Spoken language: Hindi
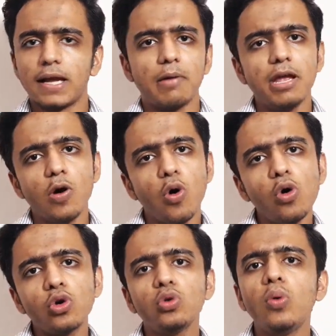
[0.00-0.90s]
कि भाई
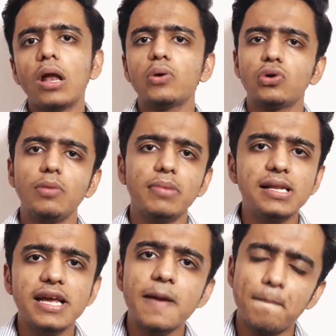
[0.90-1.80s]
ओ टू वालों को ना मिल
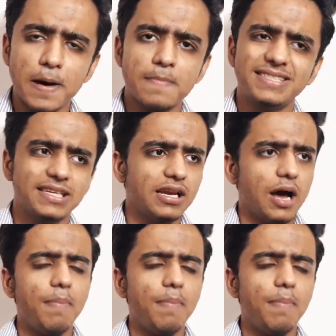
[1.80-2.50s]
गई है परमिशन